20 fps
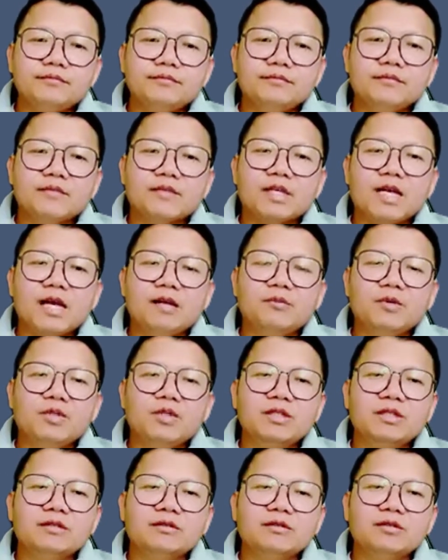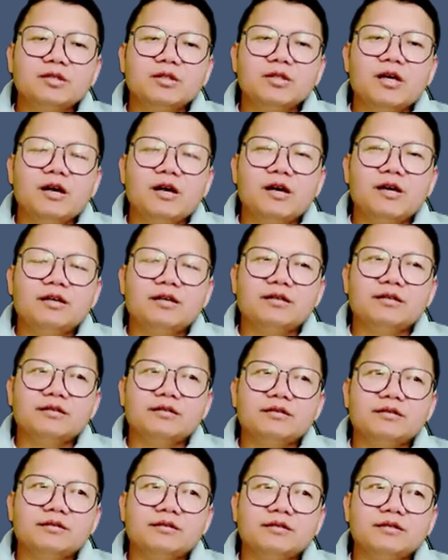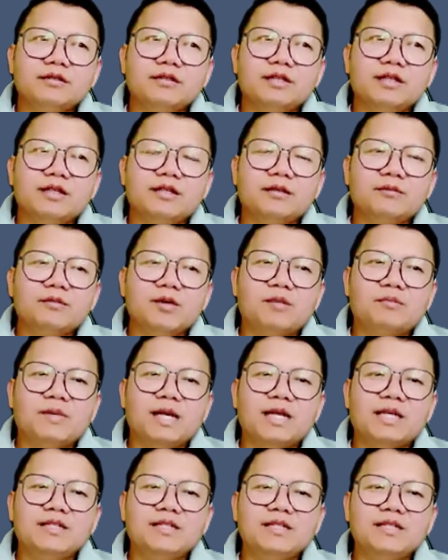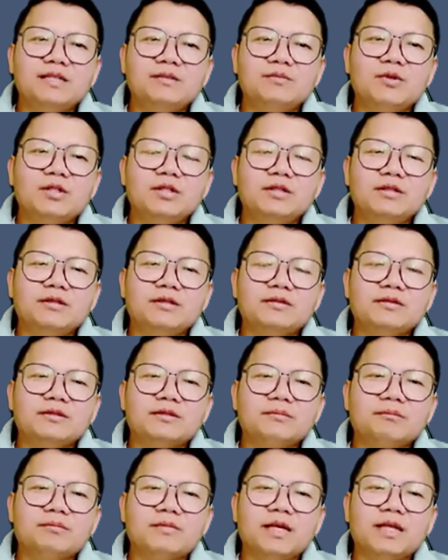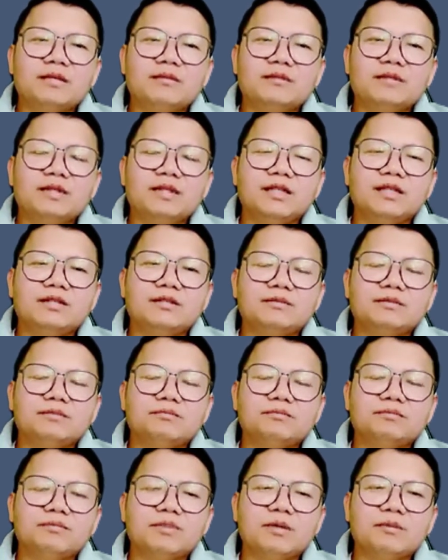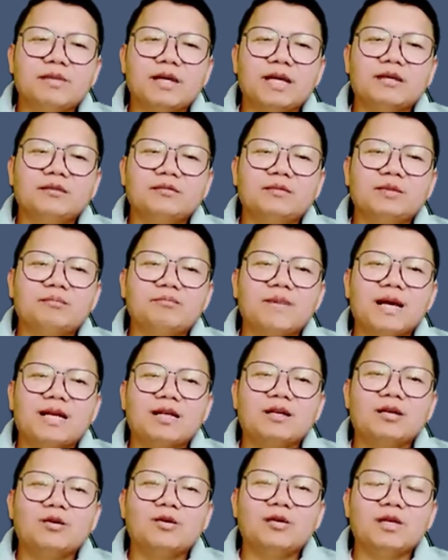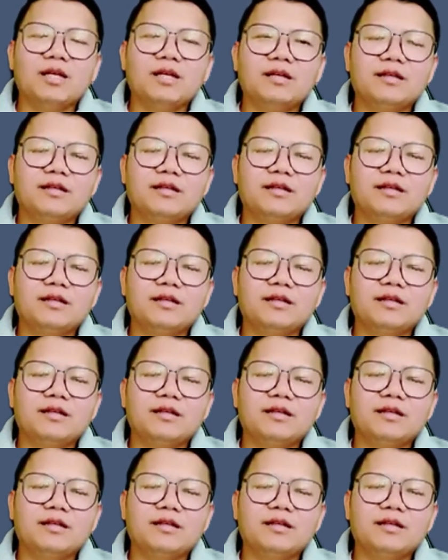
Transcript: càng muốn dân ho bỏ mà là gì mỗi mán lấy và mà nó mình bạt là hô này